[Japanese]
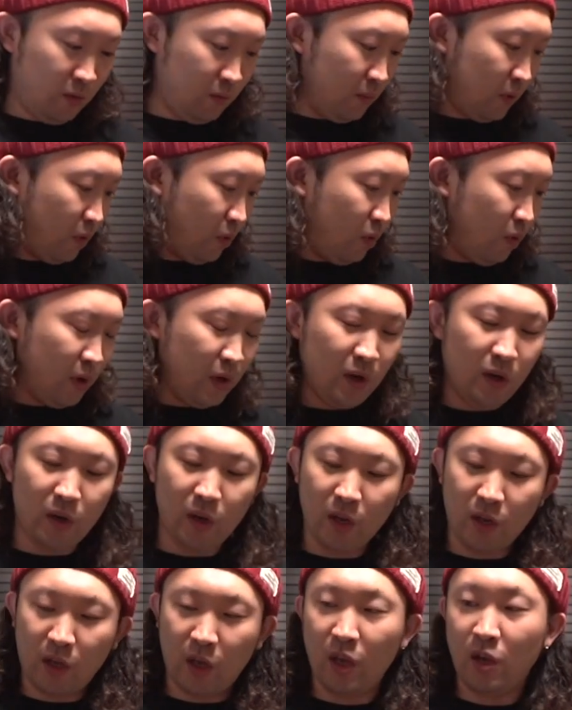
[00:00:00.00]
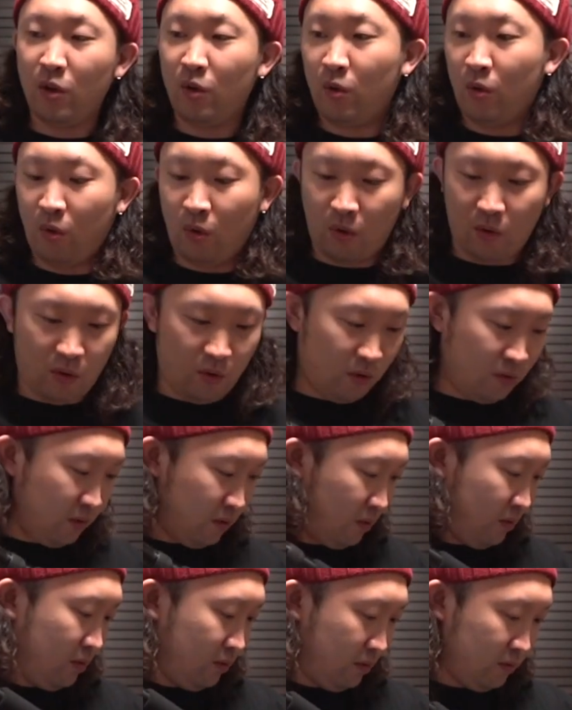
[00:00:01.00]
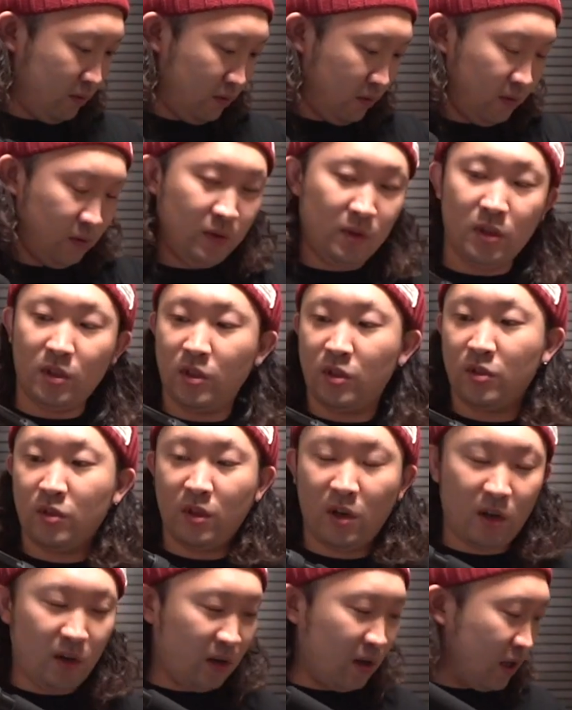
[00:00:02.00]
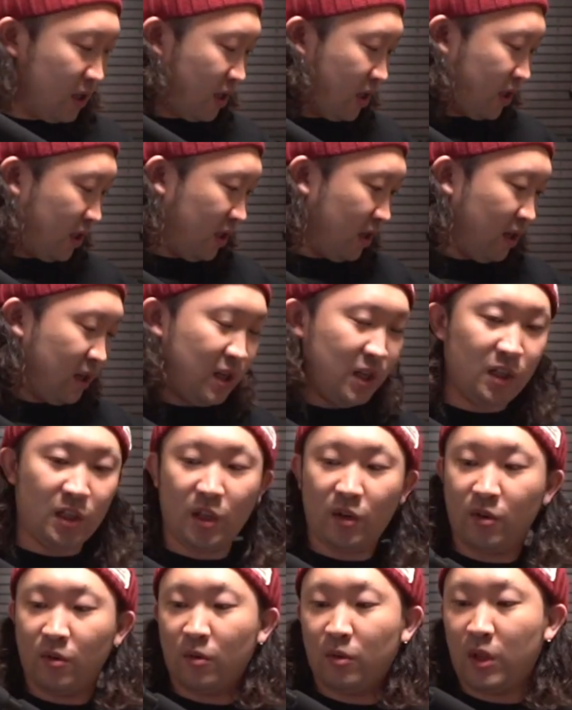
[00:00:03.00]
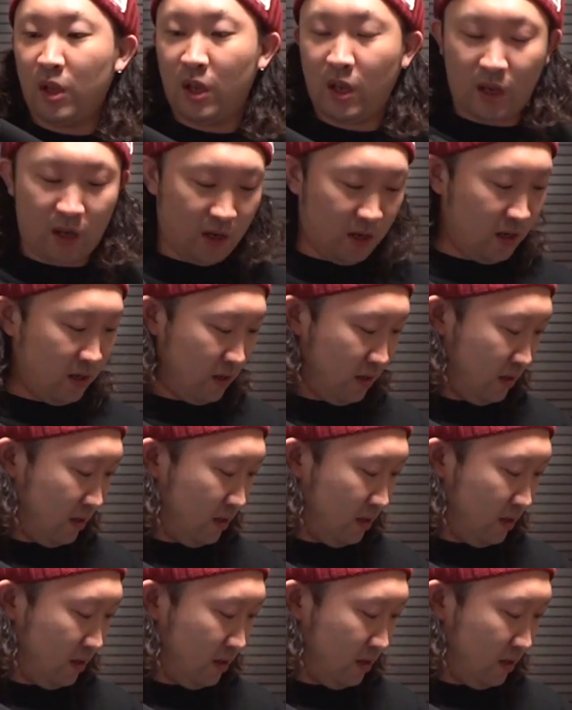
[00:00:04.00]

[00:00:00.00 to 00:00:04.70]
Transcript: まこれがね、結構、質感がしっかりしてるので、